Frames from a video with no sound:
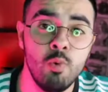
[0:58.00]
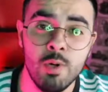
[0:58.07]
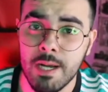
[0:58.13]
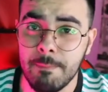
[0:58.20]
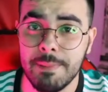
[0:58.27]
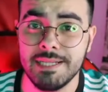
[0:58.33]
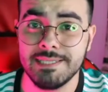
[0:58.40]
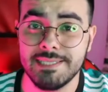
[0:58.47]

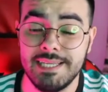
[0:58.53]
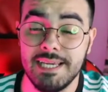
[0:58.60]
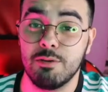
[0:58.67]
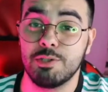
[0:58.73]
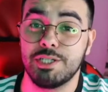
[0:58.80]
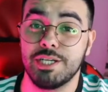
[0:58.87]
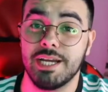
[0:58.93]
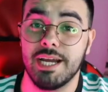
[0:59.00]
Nunca pensei
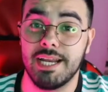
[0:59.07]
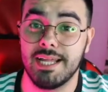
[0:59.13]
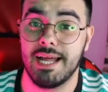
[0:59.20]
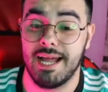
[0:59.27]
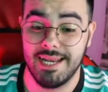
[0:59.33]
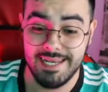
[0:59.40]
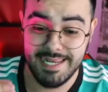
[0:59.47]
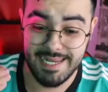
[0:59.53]
que eu
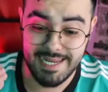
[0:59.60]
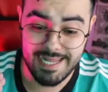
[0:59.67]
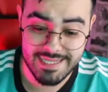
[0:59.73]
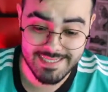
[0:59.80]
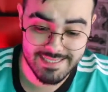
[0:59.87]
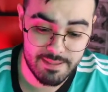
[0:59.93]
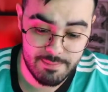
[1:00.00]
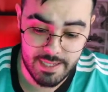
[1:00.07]
chegaria
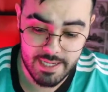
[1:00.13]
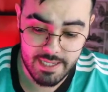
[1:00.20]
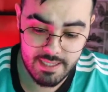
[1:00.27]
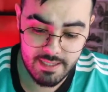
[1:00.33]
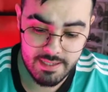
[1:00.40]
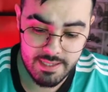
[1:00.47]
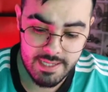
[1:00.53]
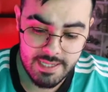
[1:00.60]
nesta
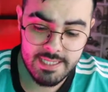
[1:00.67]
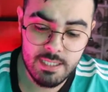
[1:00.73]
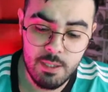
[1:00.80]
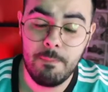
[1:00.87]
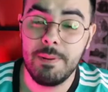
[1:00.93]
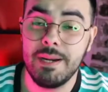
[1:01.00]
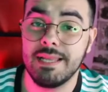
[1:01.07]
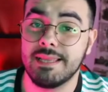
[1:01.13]
marca e
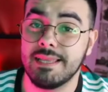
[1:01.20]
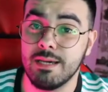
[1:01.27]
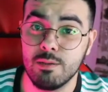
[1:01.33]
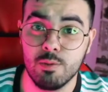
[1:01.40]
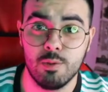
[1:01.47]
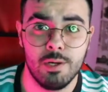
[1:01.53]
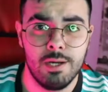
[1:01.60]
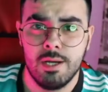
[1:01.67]
eu
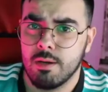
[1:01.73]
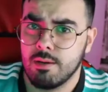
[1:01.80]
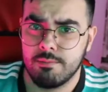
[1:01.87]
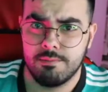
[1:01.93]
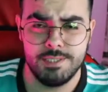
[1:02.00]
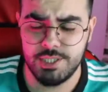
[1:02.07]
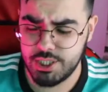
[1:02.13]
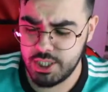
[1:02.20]
pretendo
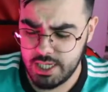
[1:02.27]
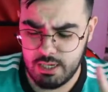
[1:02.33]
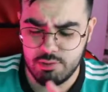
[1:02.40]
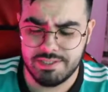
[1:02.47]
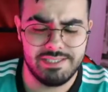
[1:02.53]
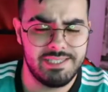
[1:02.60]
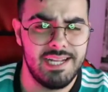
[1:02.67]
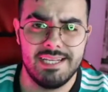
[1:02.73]
chegar
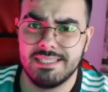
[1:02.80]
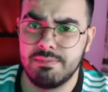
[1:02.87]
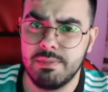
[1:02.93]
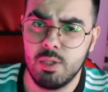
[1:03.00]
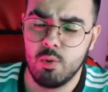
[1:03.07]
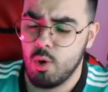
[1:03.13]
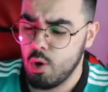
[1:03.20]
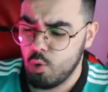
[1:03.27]
aos 3
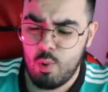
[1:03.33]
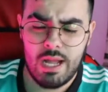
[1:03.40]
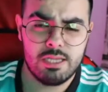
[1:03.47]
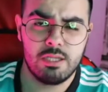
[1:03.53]
mil,